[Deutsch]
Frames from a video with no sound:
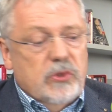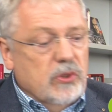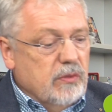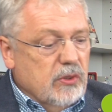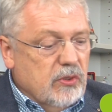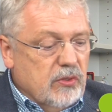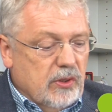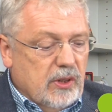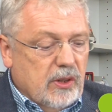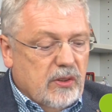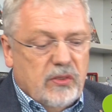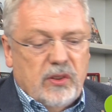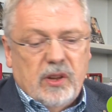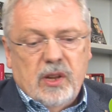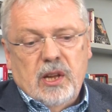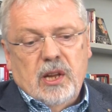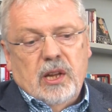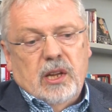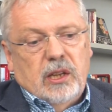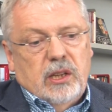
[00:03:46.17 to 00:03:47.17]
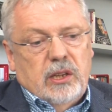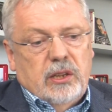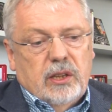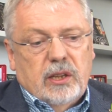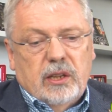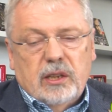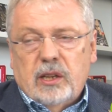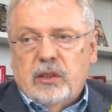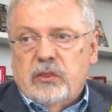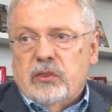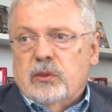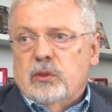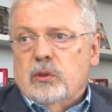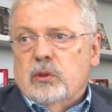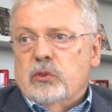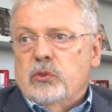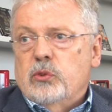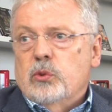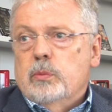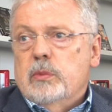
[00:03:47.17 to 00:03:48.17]
Sie wissen das in ihrer ganzen
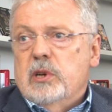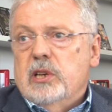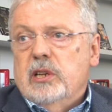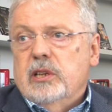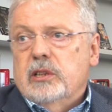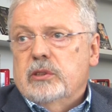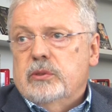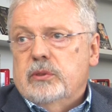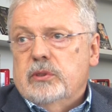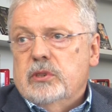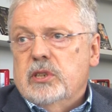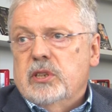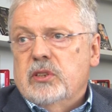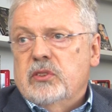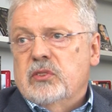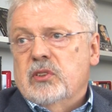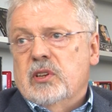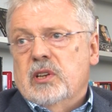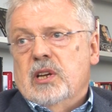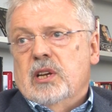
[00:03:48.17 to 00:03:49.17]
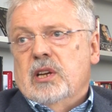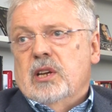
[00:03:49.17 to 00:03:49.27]
Consumer Electronics.